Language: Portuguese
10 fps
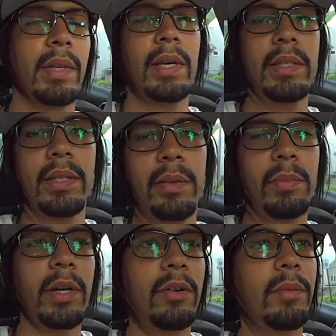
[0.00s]
Assim,
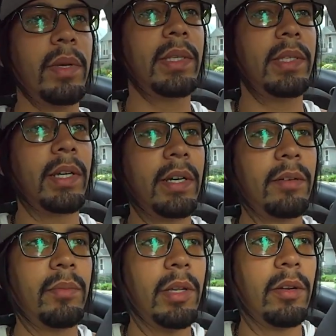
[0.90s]
para começar,
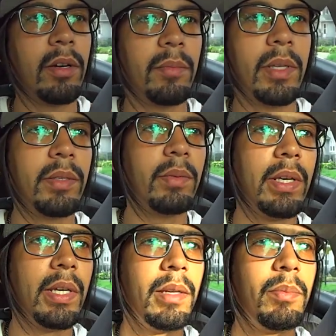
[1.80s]
o melhor mesmo
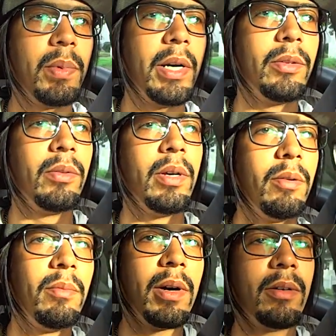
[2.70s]
é ali perto do
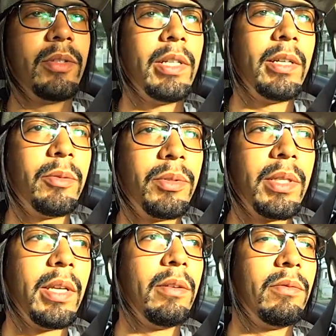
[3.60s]
Ironbound, né? Os
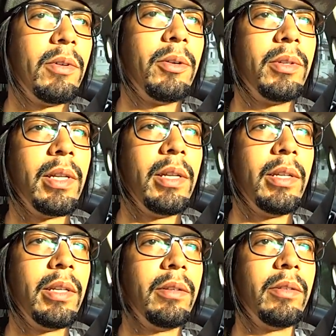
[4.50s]
que tem em volta ali,
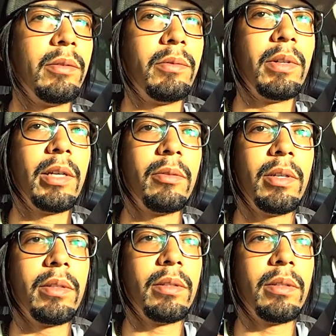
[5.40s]
né? Que eu vou falar quais